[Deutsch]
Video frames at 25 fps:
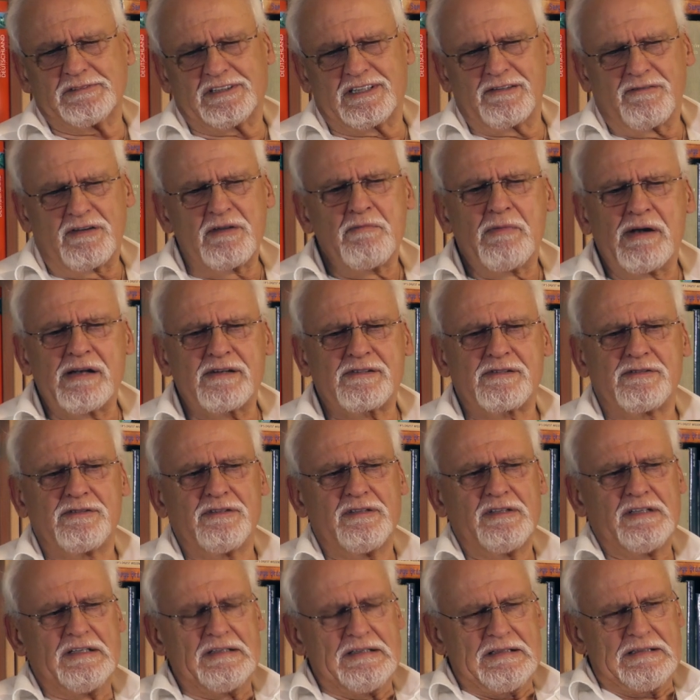gewimmelt
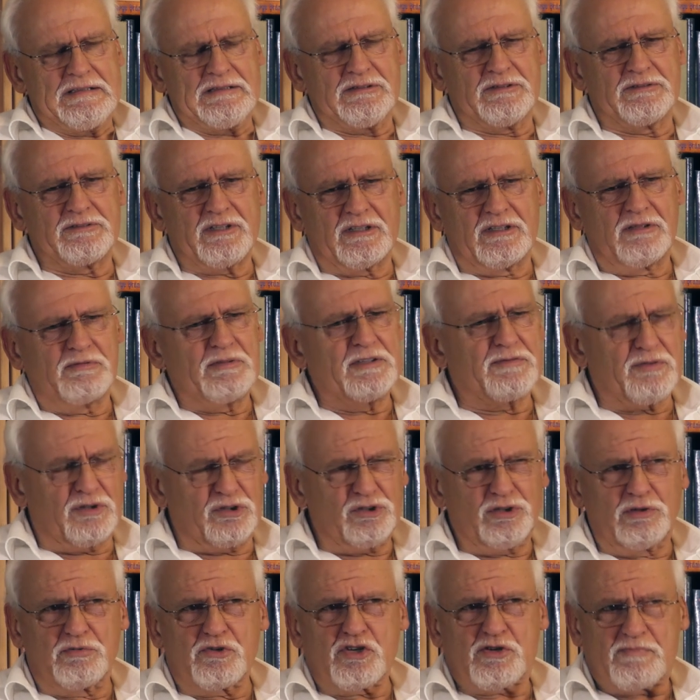und dann habe ich
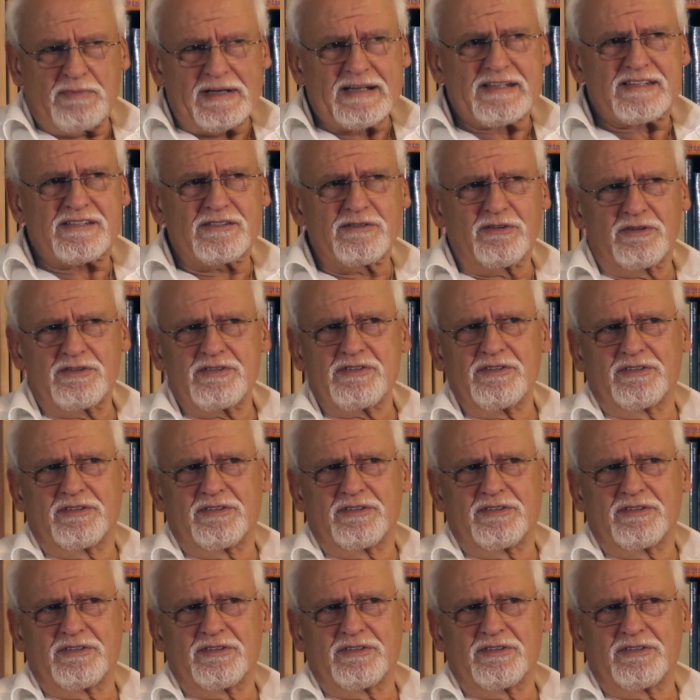gefragt, ob er Schmerzen hat.